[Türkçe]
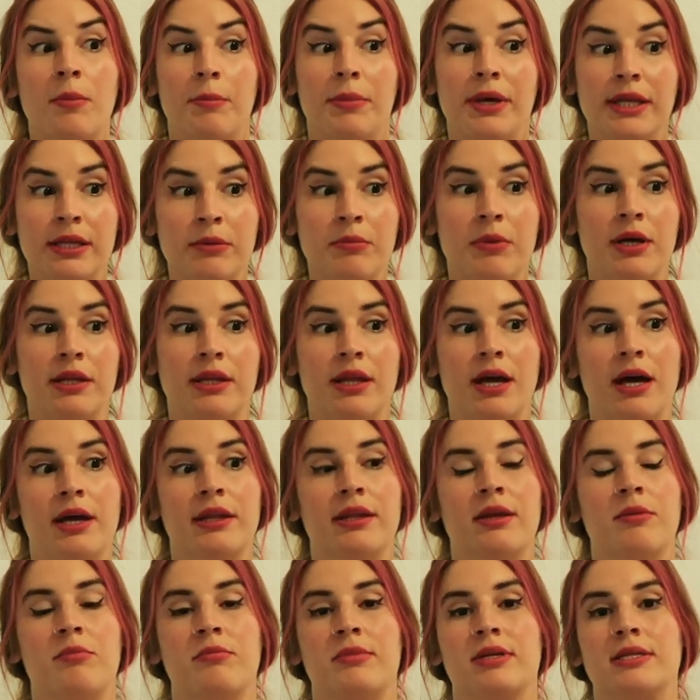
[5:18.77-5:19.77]
Benim
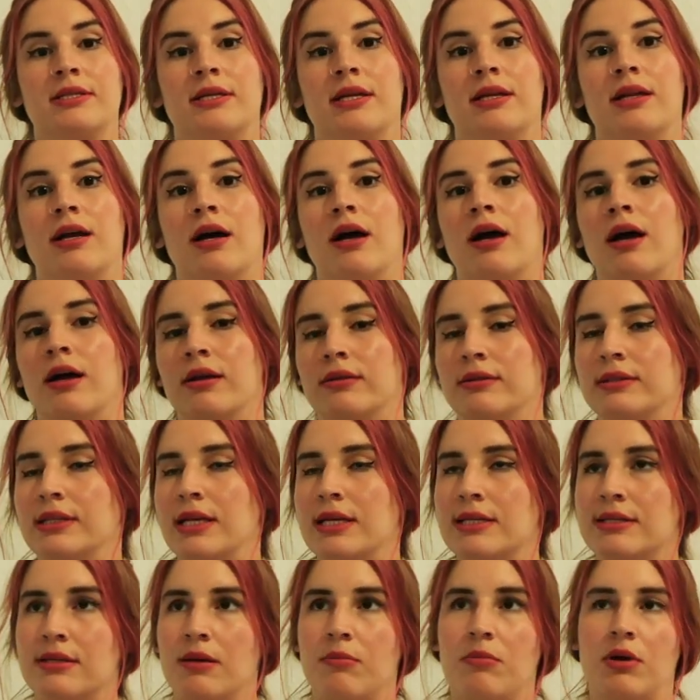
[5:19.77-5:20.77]
anneannem mesela
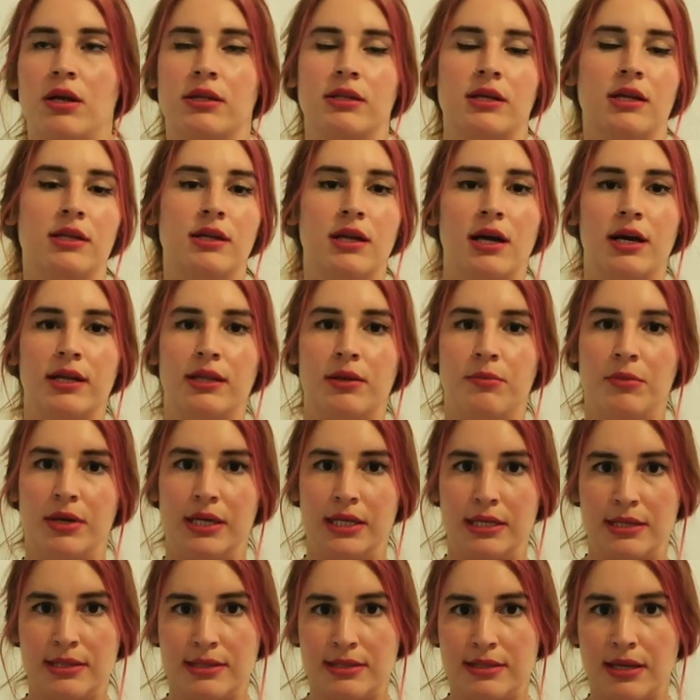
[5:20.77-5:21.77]
ne zaman anneanneme
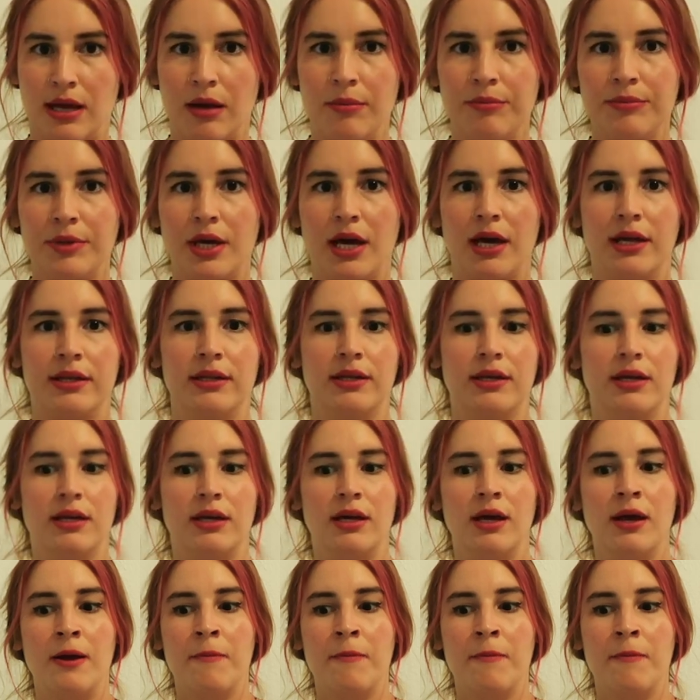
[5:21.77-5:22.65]
gitsem yani